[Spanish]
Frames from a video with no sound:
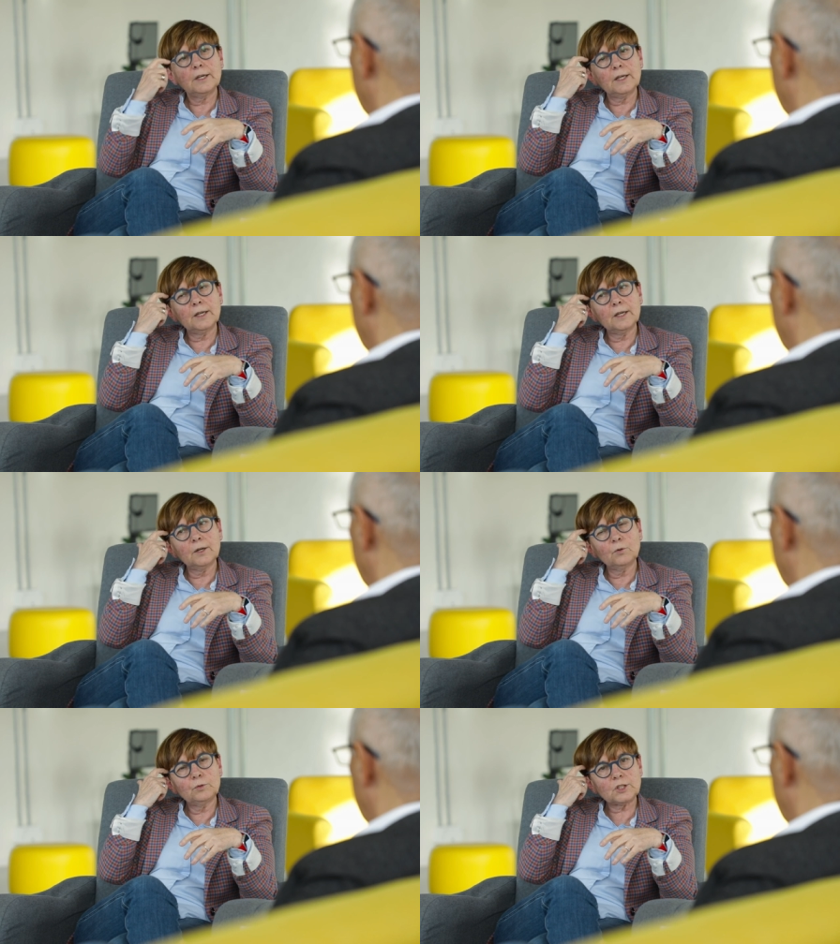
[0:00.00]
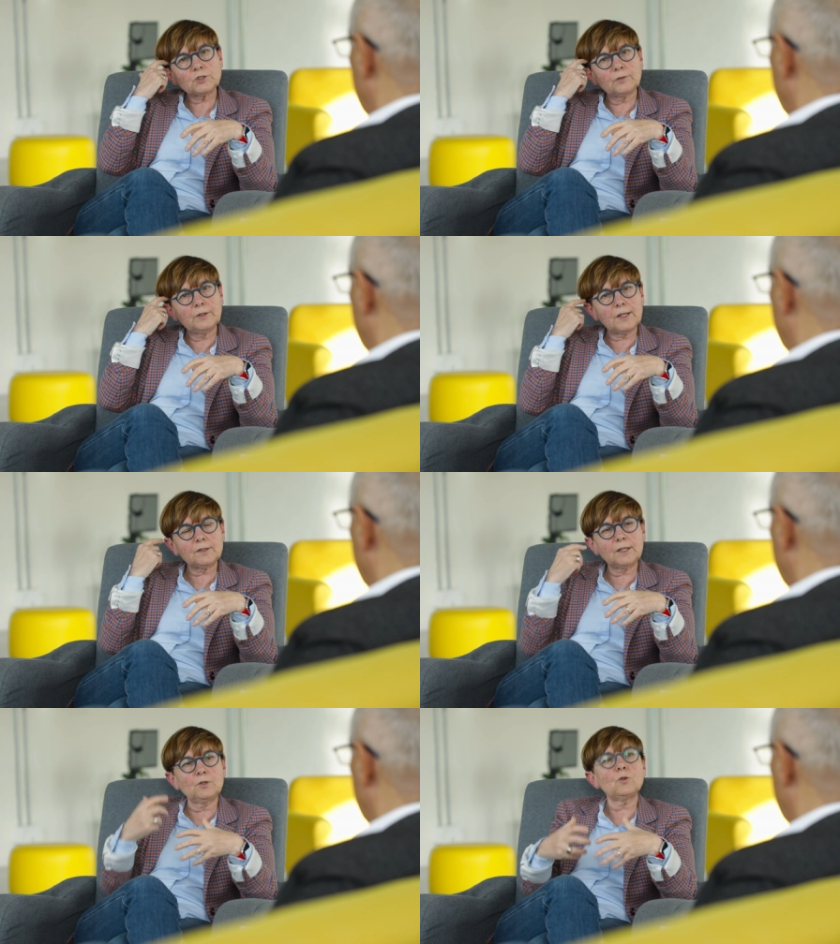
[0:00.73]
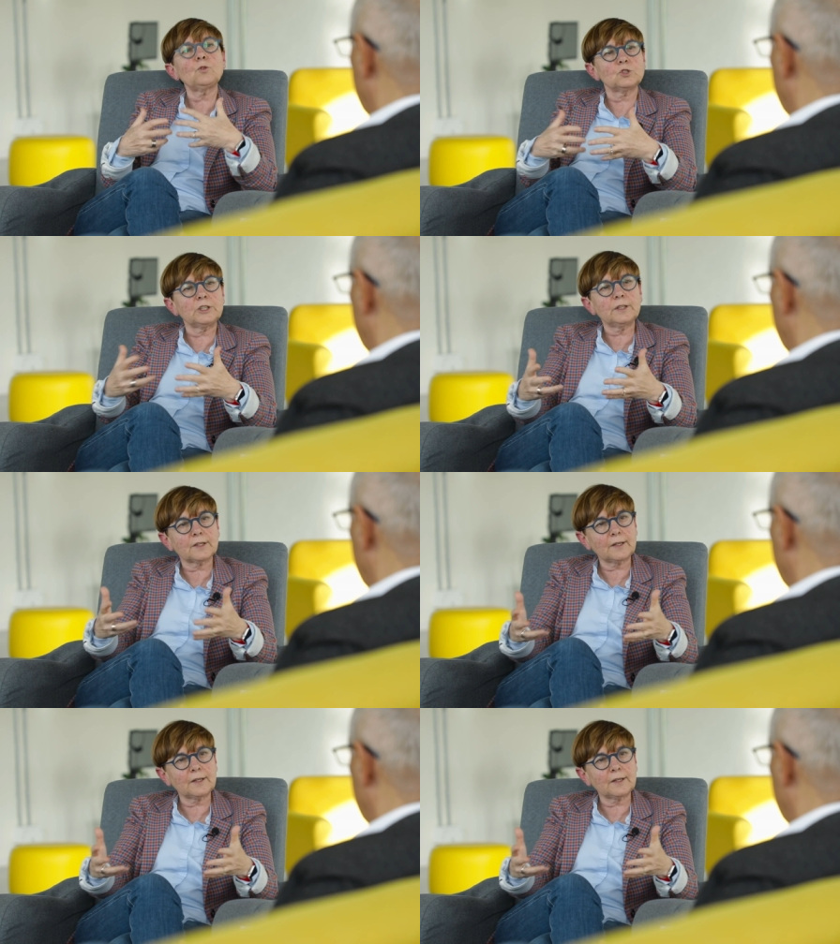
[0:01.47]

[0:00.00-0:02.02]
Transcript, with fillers: eh, una sociedad que no consigue